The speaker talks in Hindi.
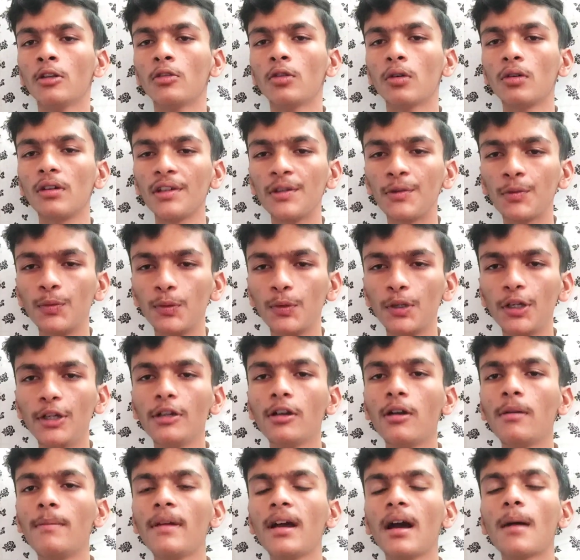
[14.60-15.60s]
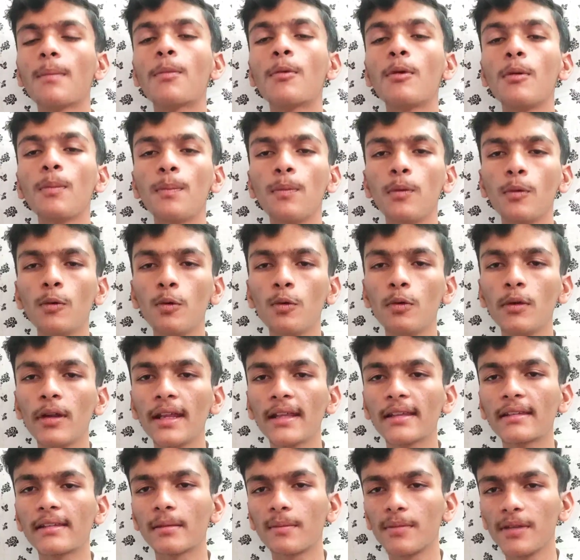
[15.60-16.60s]
तो इस वीडियो में आपको
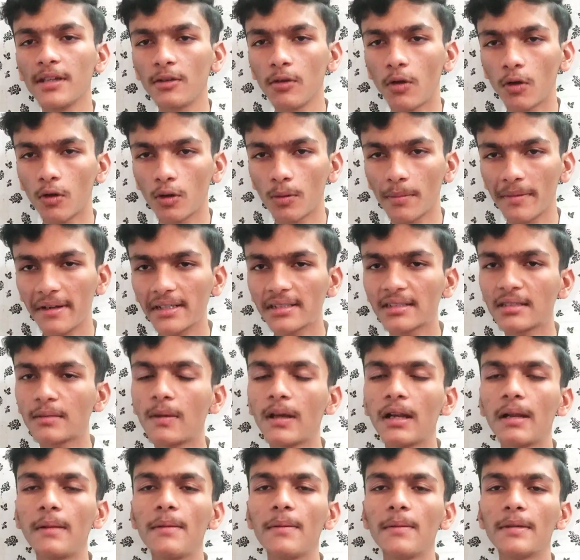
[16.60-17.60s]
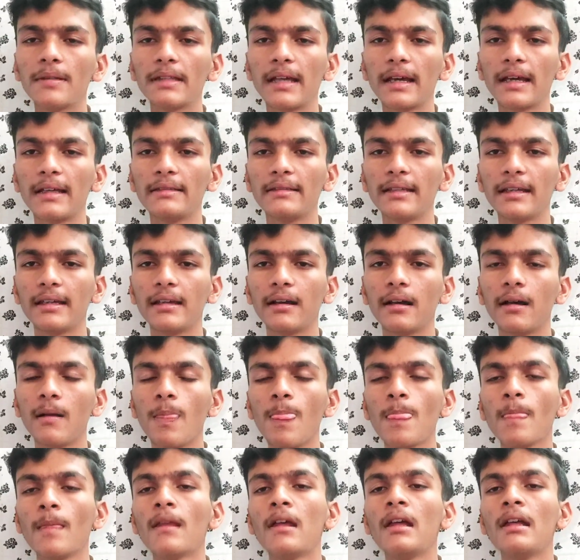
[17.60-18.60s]
पूरे सभी डॉक्यूमेंट्स के बारे में बताया जाएगा
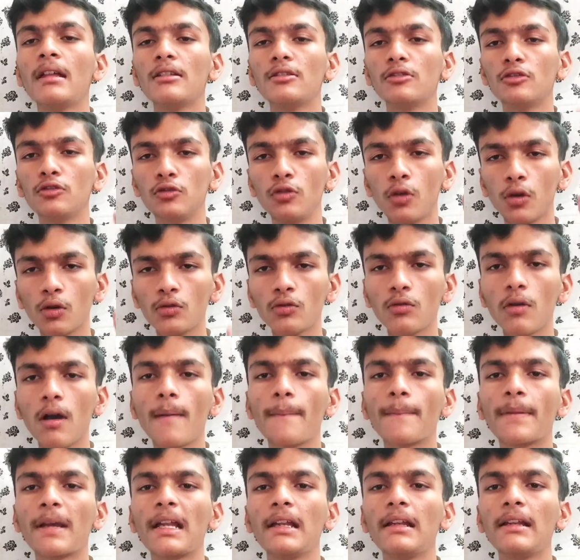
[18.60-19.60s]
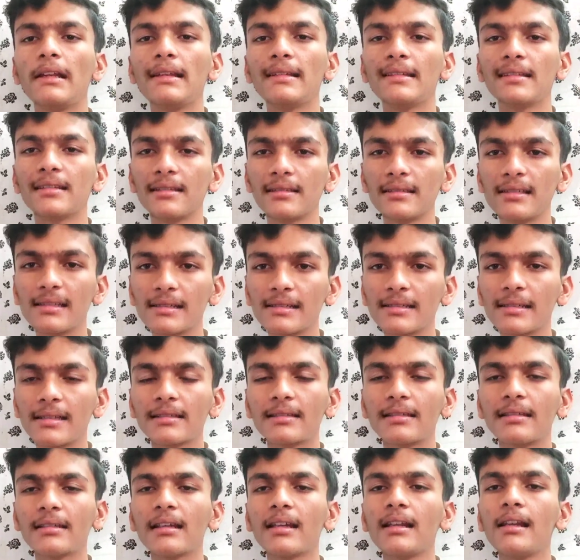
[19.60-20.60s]
जो जो आपके लिए इस
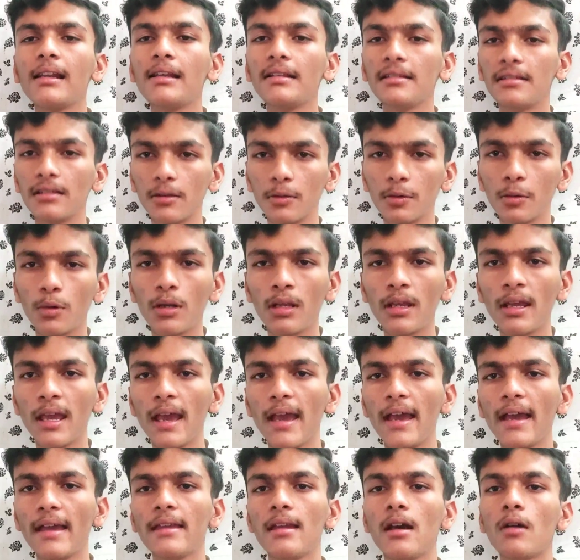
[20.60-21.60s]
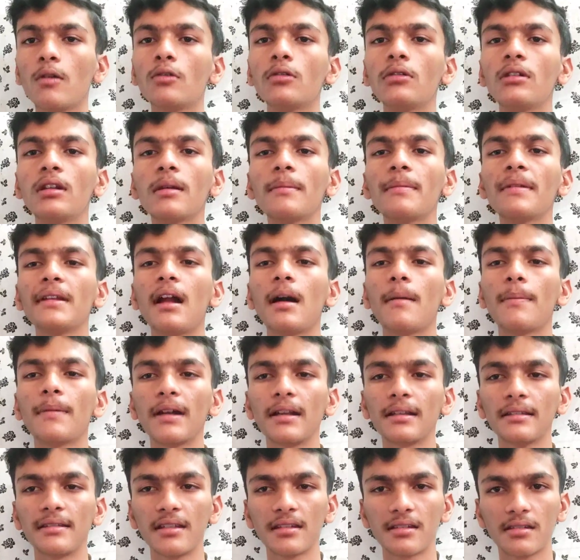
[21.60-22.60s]
रजिस्ट्रेशन के लिए जरूरी है या उनके बिना
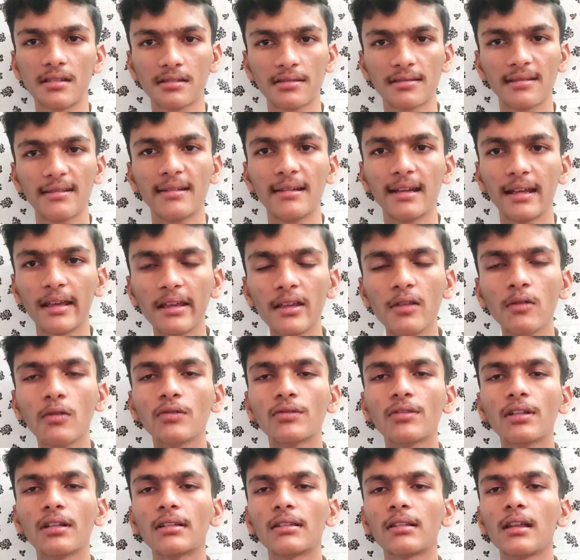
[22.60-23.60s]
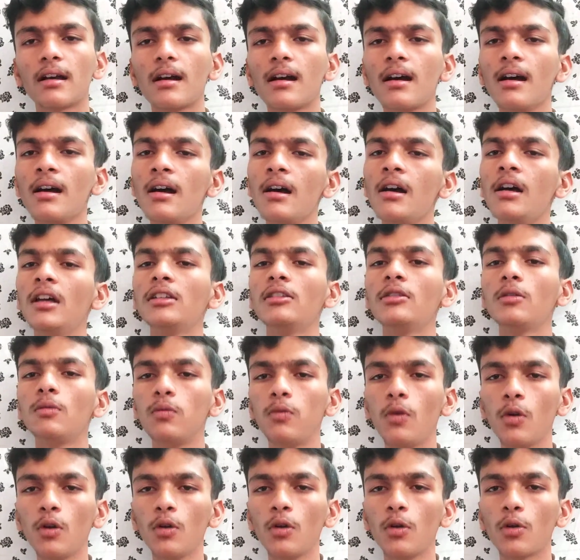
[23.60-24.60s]
आपका रजिस्ट्रेशन नहीं हो सकता तो
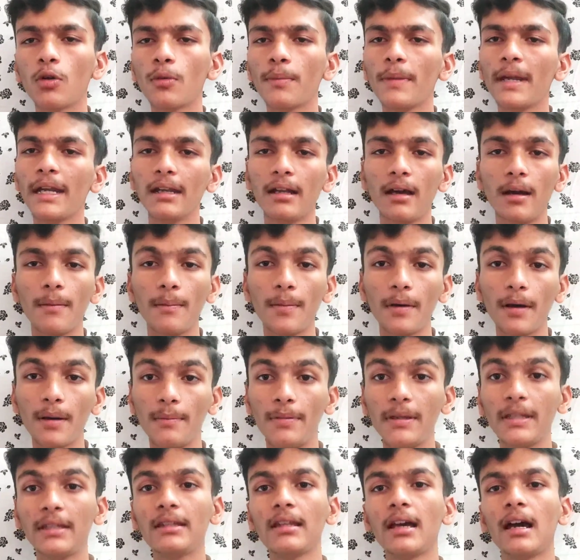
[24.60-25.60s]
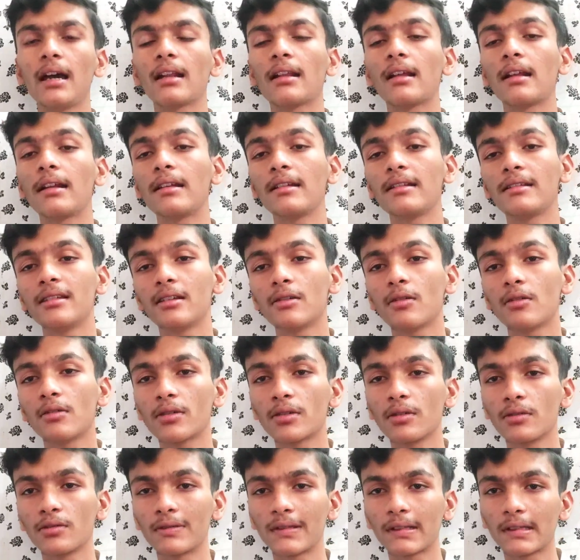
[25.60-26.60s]
वो डॉक्यूमेंट आप अभी तैयार कर लीजिए
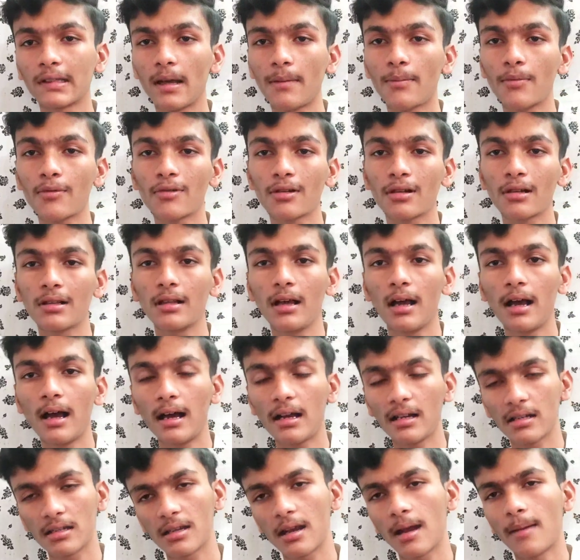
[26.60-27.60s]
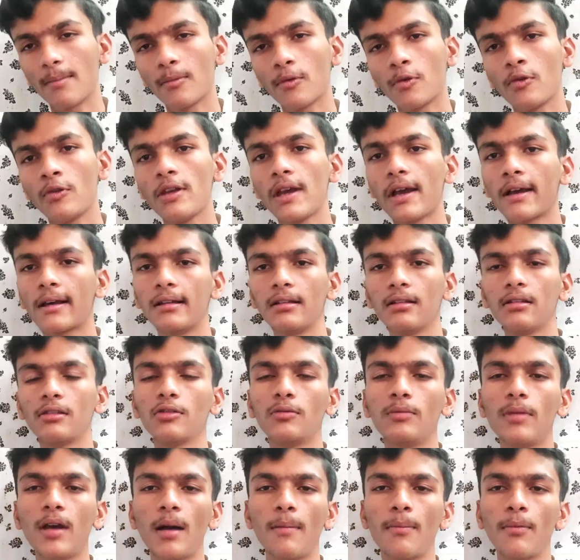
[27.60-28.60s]
क्योंकि हो सकता है आपको आज शाम को या कल
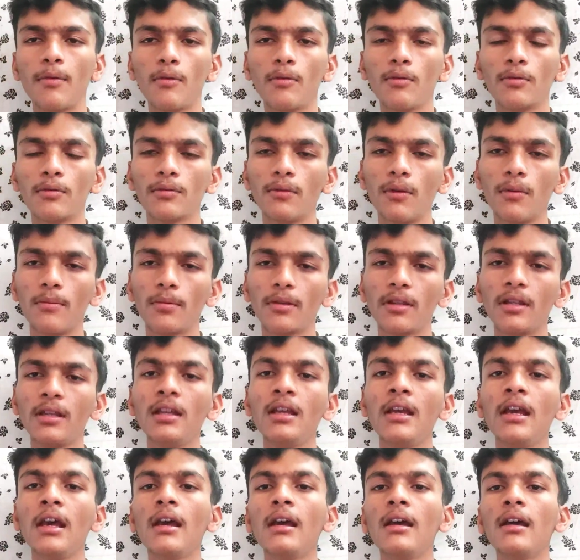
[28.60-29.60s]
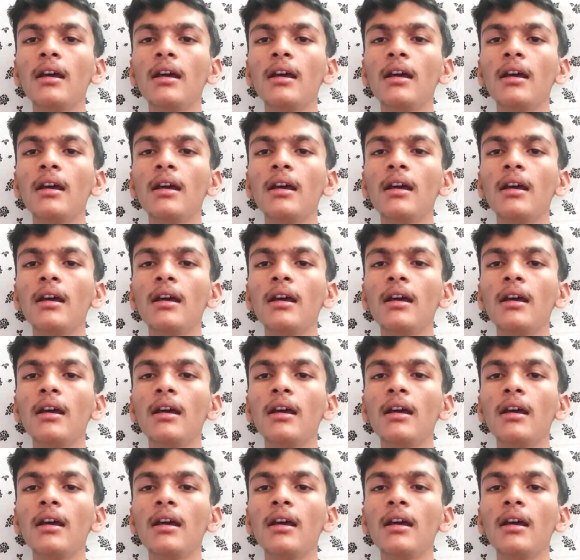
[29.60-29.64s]
सुबह आपको उस फॉर्म की